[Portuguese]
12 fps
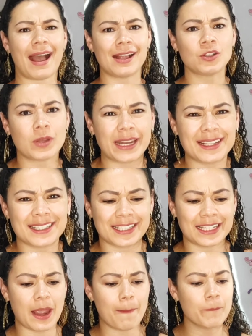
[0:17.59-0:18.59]

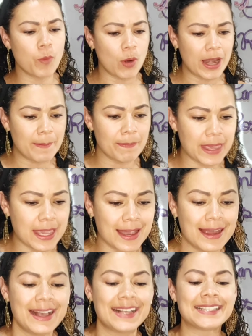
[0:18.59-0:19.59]
anorexia,
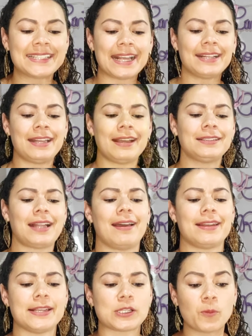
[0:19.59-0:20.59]
bulimia,
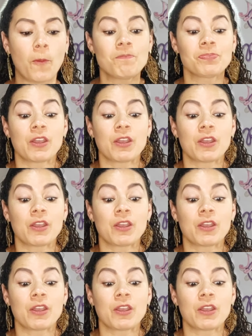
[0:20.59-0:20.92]
sedentarismo,